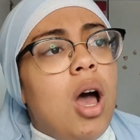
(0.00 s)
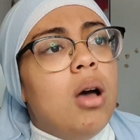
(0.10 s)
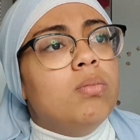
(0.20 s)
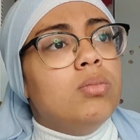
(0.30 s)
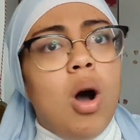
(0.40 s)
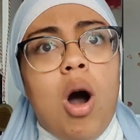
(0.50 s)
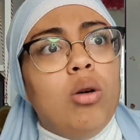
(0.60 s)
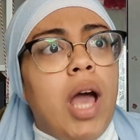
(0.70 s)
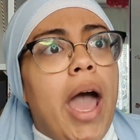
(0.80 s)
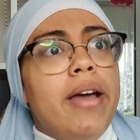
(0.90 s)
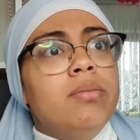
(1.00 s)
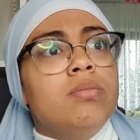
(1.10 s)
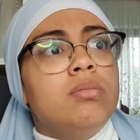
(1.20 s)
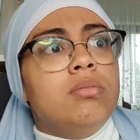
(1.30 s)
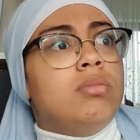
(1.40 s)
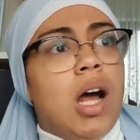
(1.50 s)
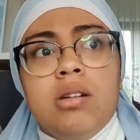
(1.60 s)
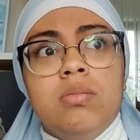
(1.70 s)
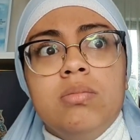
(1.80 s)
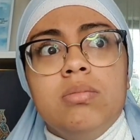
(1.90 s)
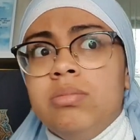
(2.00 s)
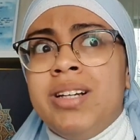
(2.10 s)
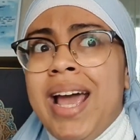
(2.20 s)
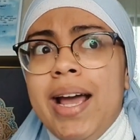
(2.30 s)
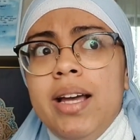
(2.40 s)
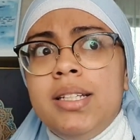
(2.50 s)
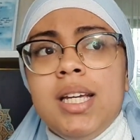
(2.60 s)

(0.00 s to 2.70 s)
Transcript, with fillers: ähm, okay, dann gehe ich